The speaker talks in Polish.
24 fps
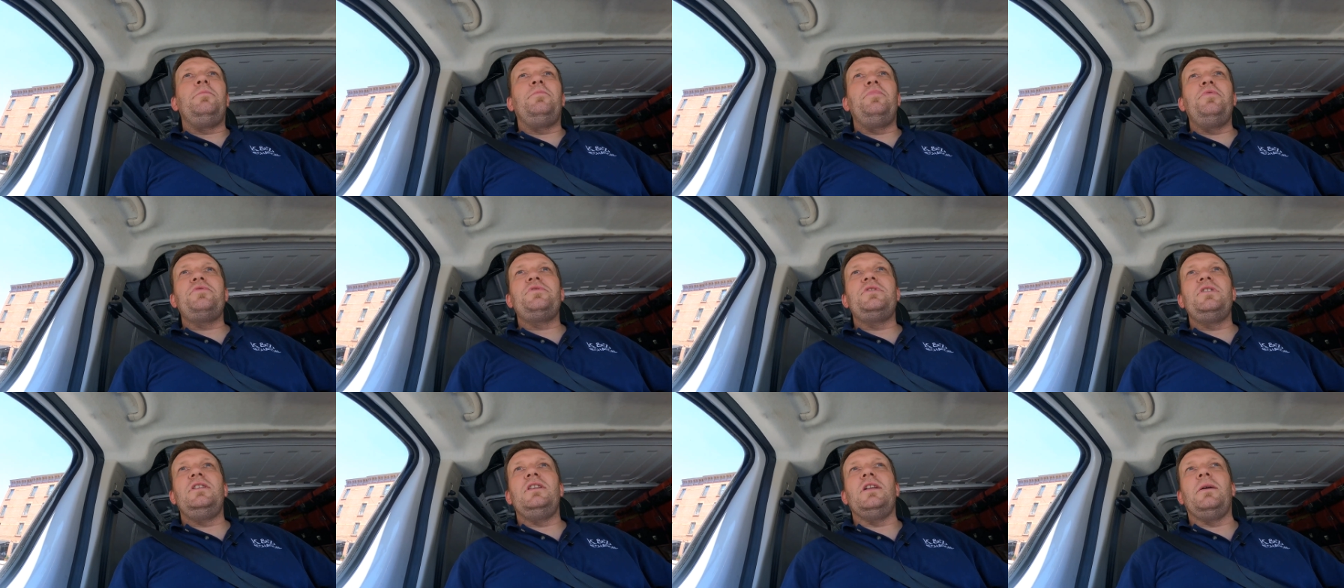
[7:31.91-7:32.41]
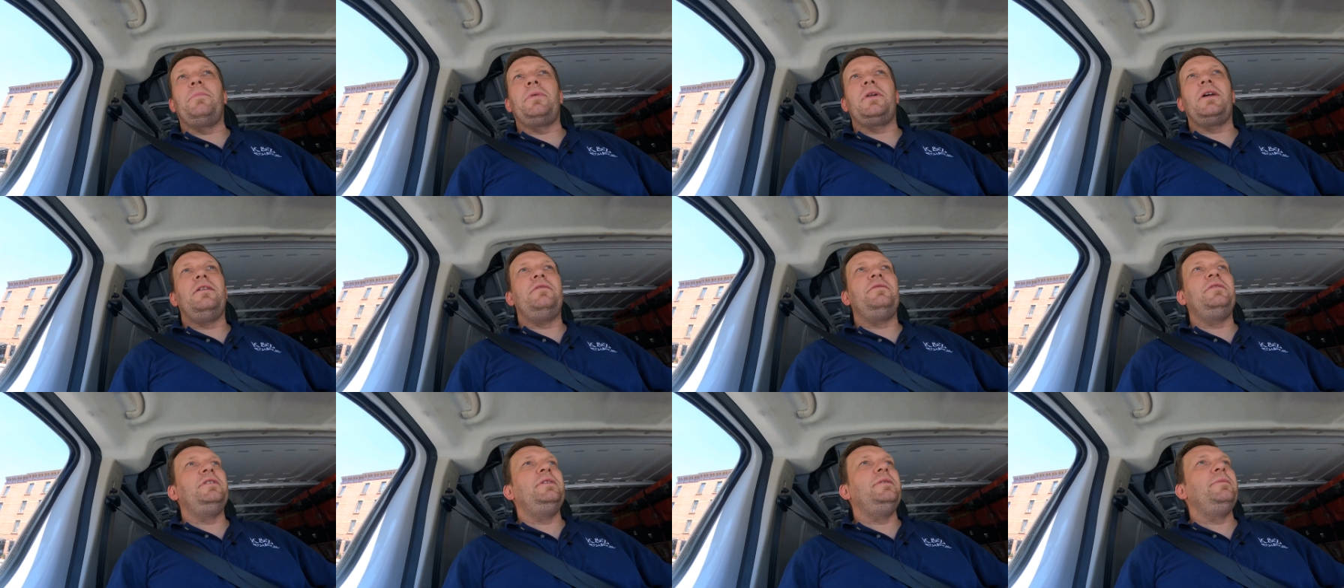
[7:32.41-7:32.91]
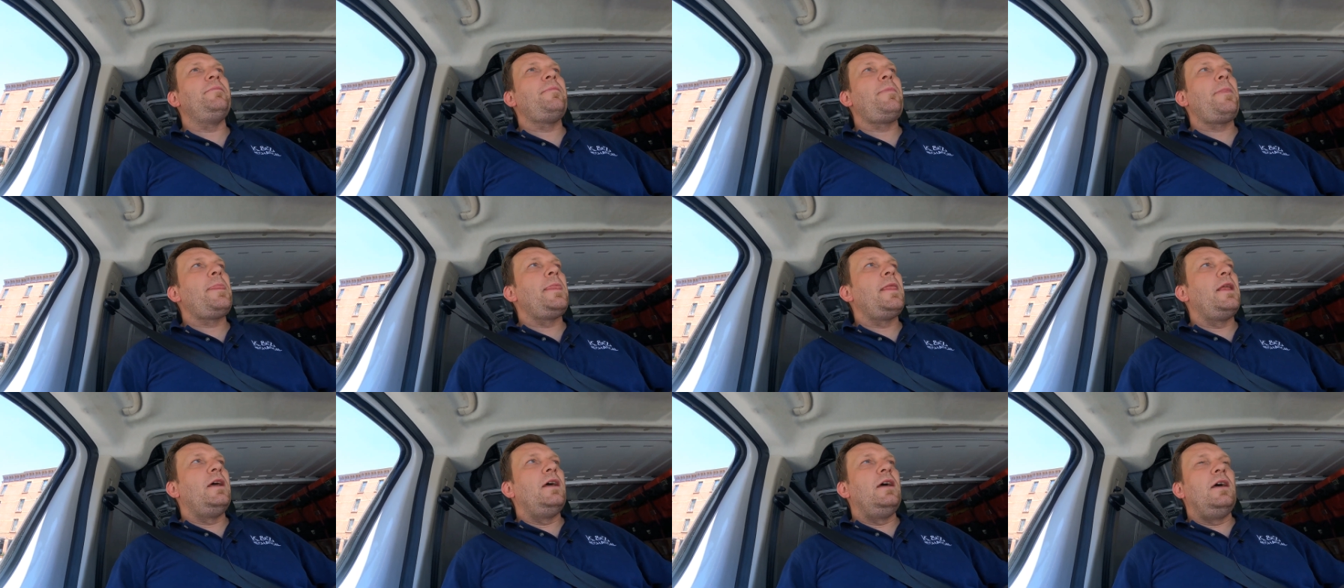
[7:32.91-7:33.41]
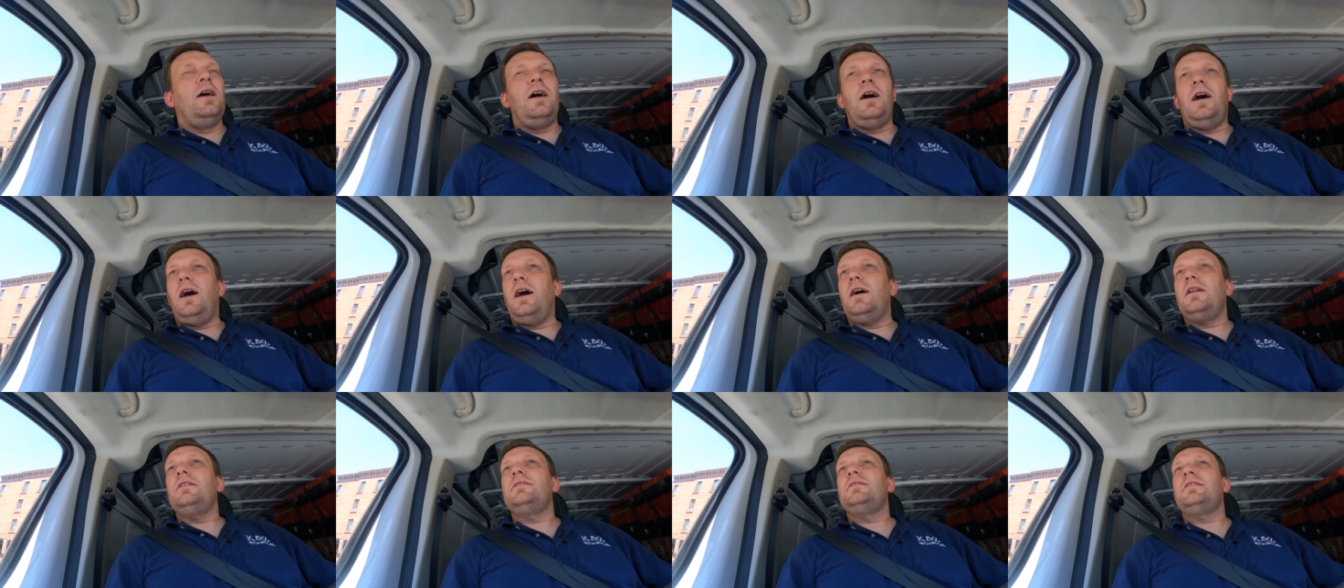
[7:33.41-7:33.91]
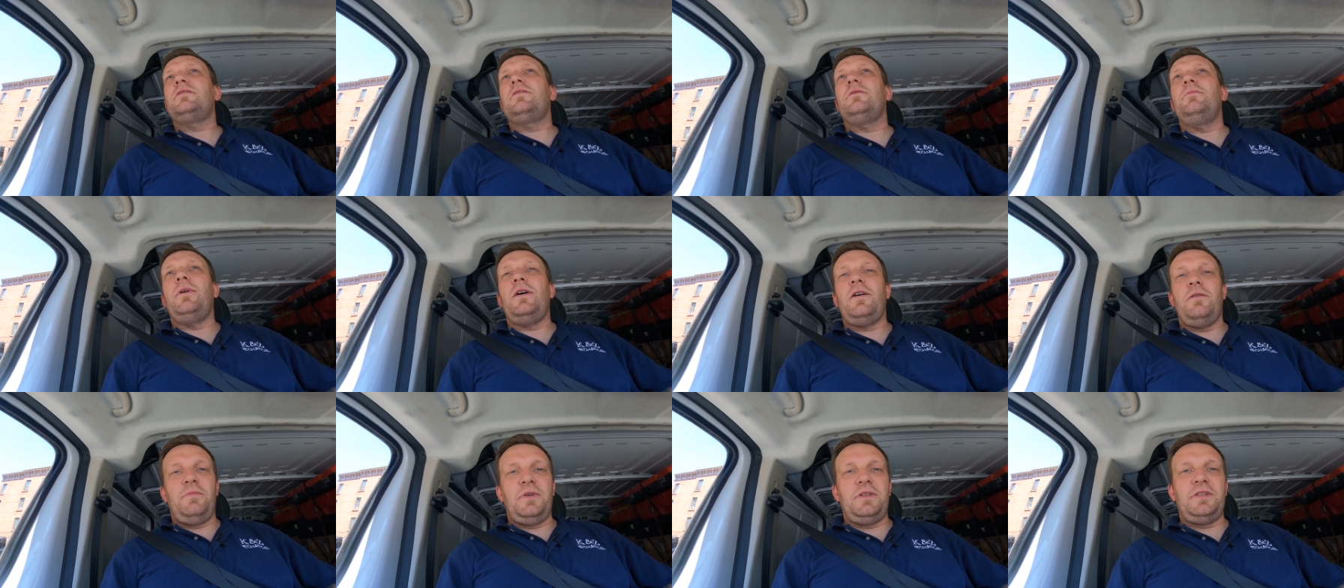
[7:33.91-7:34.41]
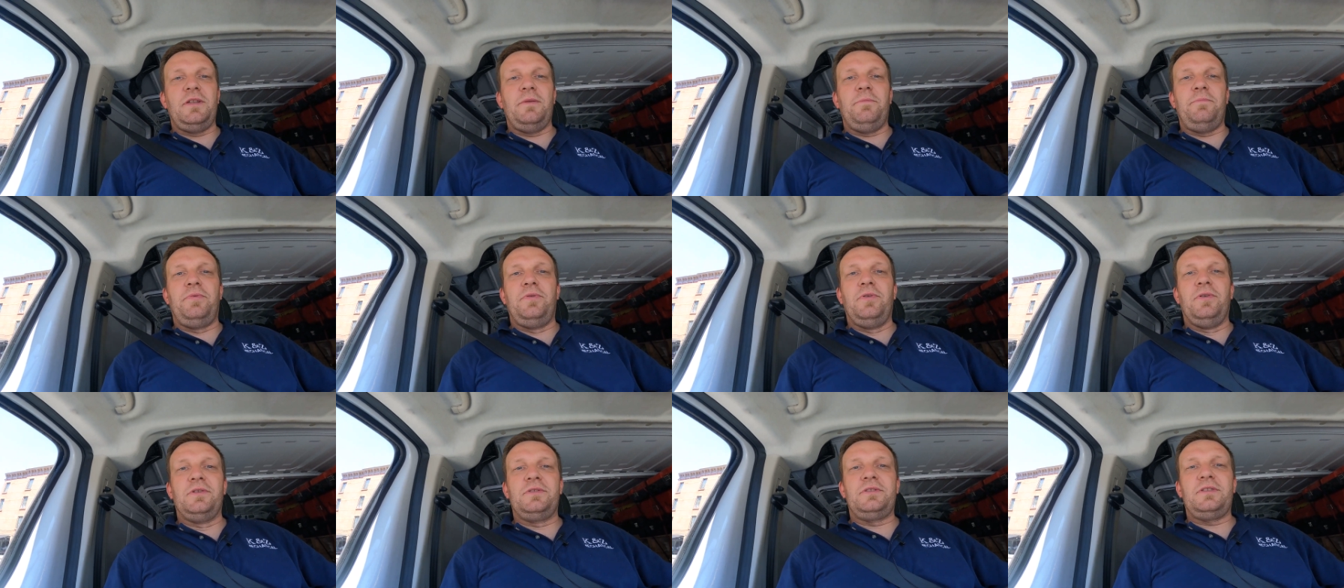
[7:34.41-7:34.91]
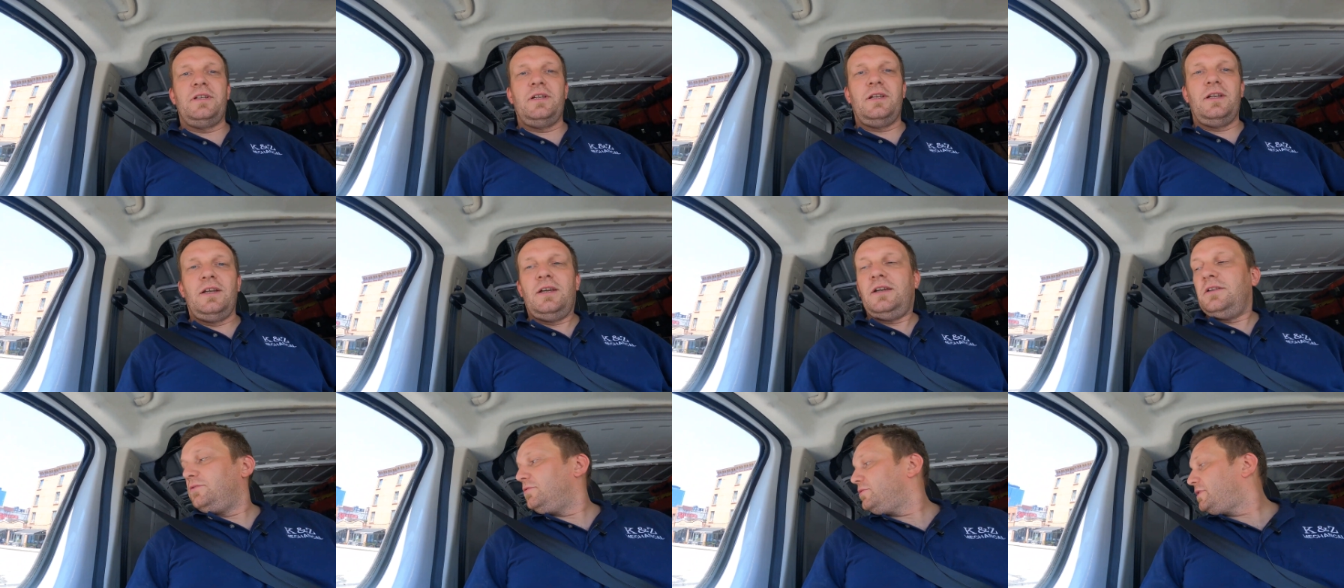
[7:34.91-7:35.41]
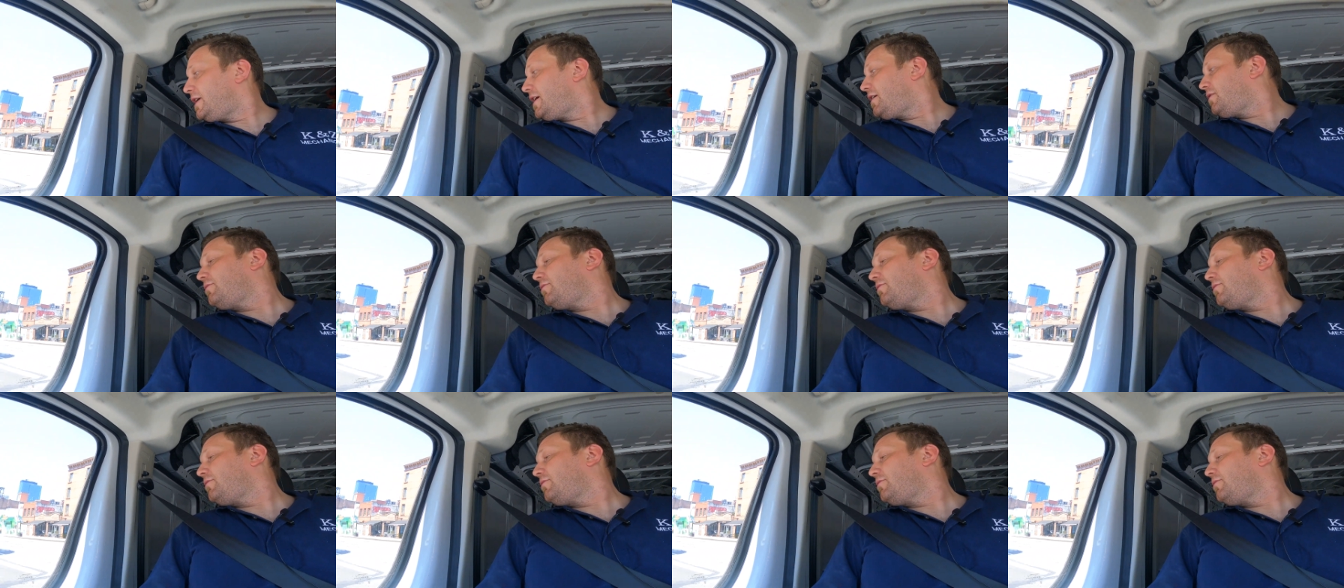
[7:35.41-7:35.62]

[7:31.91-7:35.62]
później naprawy, ale za to mają jeden plus. Tutaj